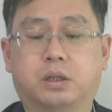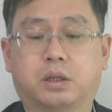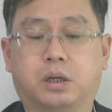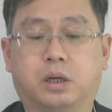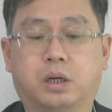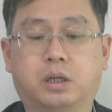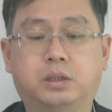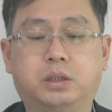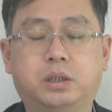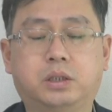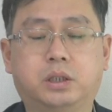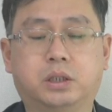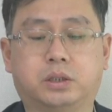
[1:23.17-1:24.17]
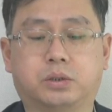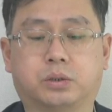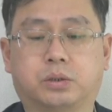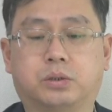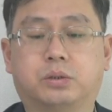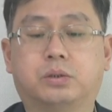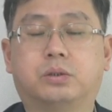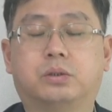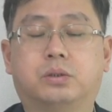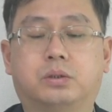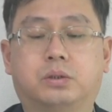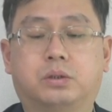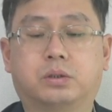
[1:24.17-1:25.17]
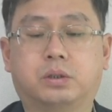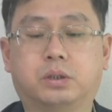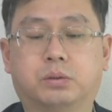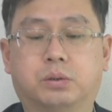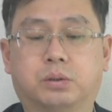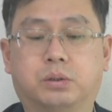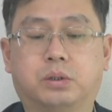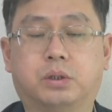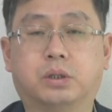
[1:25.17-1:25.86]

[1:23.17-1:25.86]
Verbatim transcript: 강한 칭찬이죠. 그리고